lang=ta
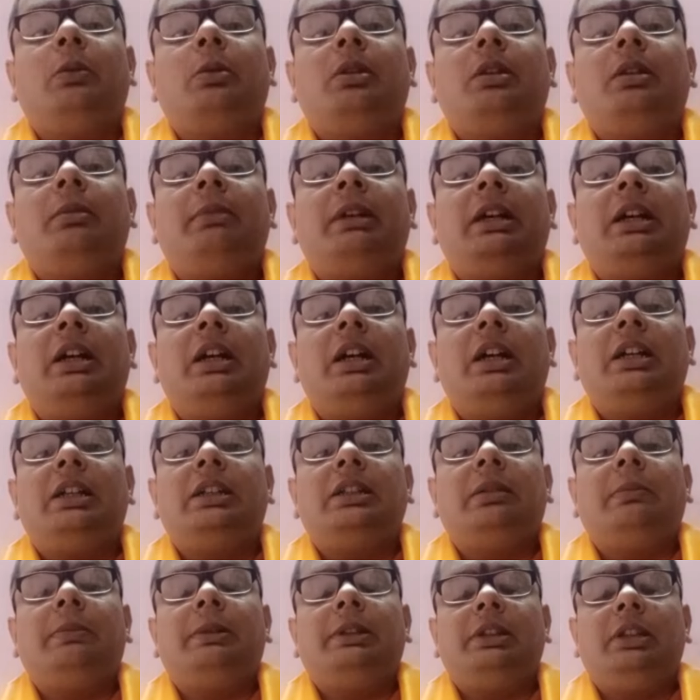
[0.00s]
ஒரு
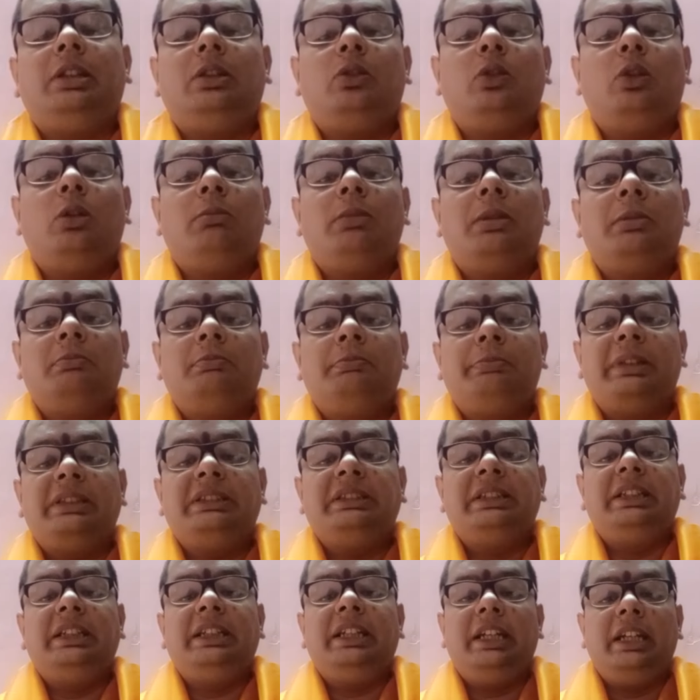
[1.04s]
மகாகணபதி ஹோமம்
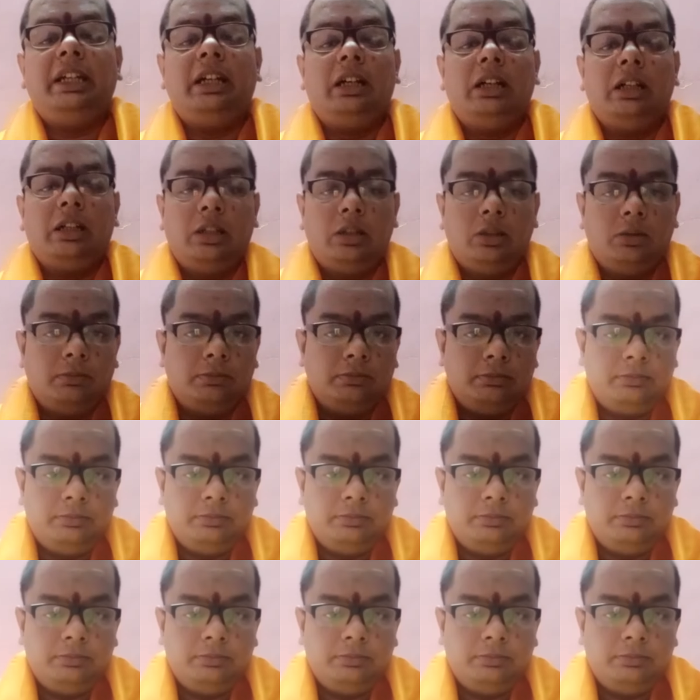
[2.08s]
பண்ணியே ஆகணும்